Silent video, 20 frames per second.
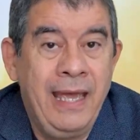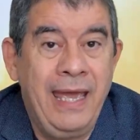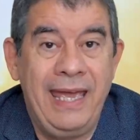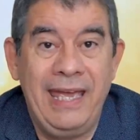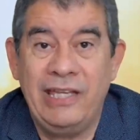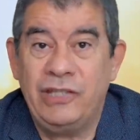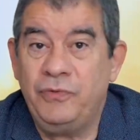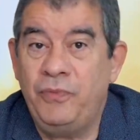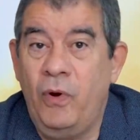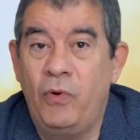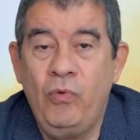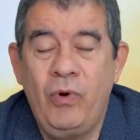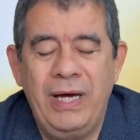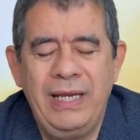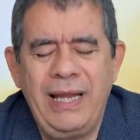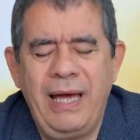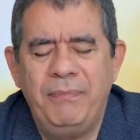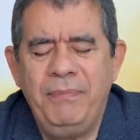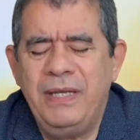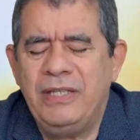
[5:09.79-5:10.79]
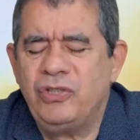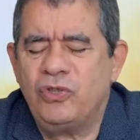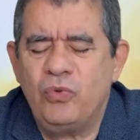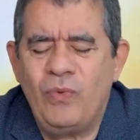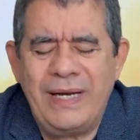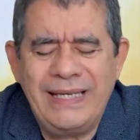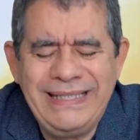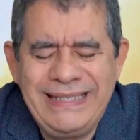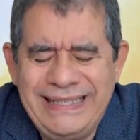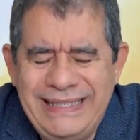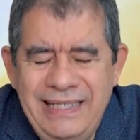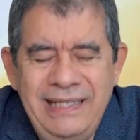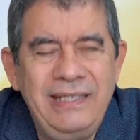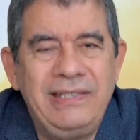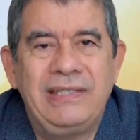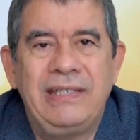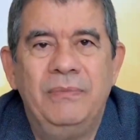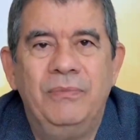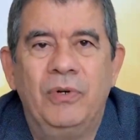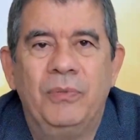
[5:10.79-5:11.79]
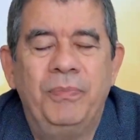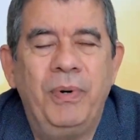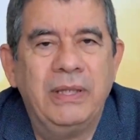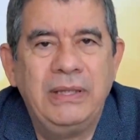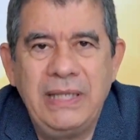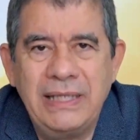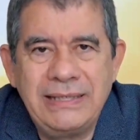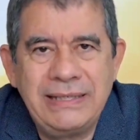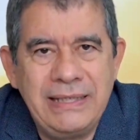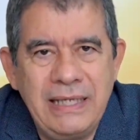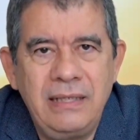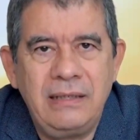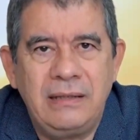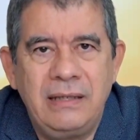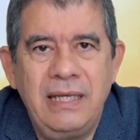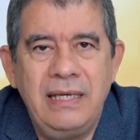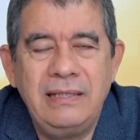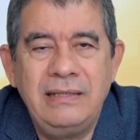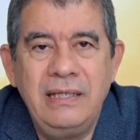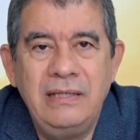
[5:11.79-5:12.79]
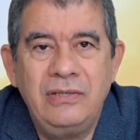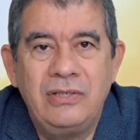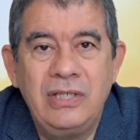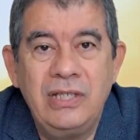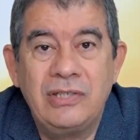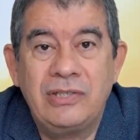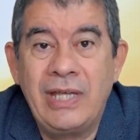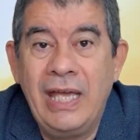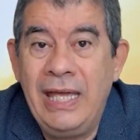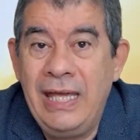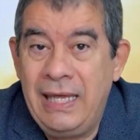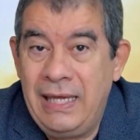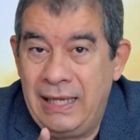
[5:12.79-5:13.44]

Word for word: Esse foi um ano abençoadíssimo, pode ter certeza disso.